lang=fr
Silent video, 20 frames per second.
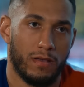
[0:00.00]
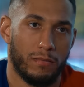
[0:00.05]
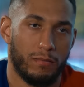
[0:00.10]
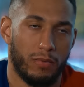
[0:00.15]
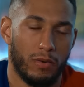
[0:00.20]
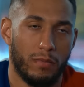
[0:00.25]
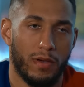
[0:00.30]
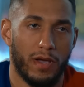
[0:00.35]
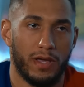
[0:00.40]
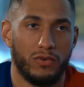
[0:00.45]

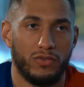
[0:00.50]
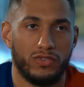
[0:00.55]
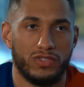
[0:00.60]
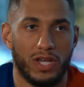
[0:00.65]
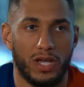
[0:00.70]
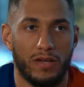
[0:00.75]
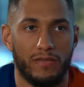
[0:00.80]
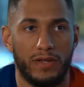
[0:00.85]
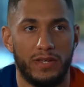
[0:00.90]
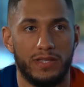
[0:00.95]
Première année où
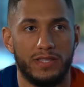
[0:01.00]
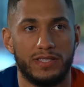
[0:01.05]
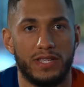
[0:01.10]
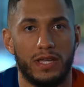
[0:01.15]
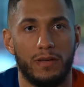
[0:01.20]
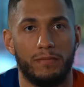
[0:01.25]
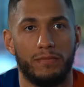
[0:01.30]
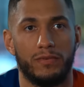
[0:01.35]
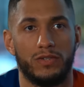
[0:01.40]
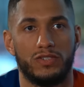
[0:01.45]
j'arrive à
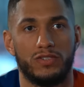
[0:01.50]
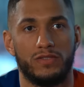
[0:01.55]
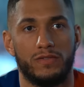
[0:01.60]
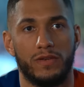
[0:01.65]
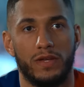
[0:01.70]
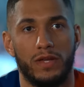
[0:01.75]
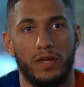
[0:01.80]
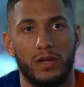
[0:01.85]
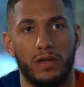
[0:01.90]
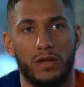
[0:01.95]
l'INSEP, je
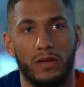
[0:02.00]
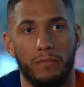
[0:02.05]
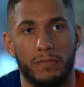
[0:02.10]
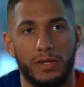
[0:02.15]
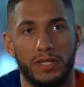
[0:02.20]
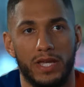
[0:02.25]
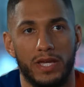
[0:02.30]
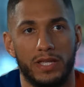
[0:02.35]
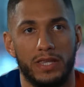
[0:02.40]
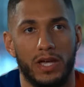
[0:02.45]
fais euh,
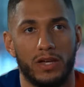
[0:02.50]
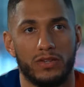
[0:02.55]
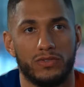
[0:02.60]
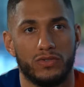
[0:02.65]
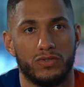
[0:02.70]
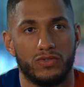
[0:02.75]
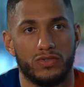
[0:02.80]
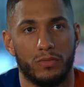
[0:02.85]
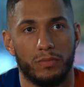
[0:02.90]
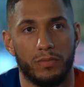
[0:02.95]
médaille
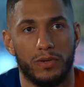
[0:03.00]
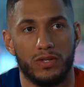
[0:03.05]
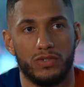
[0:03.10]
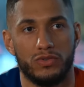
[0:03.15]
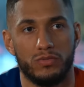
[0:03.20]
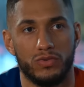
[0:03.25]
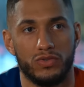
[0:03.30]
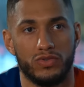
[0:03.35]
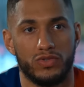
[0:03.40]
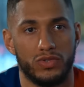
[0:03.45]
d'argent au championnat
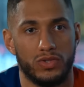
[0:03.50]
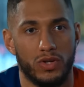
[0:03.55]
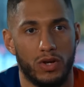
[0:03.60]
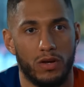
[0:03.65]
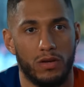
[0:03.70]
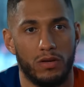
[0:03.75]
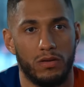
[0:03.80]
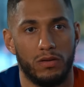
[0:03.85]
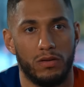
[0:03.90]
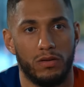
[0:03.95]
du monde
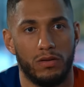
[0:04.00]
junior